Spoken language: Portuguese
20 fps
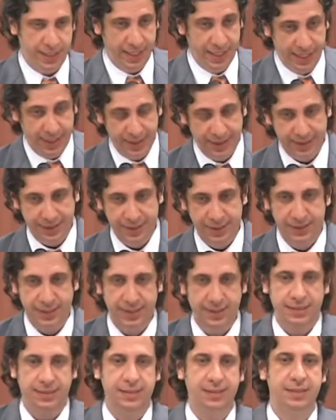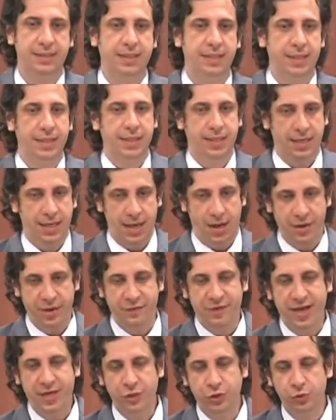em que se disse, ao
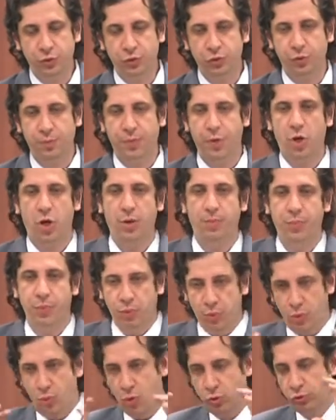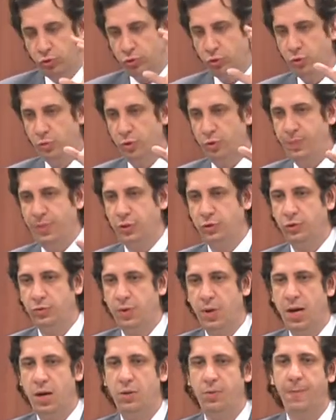invés de uso próprio, consumo
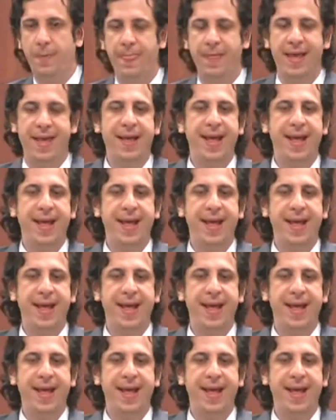pessoal,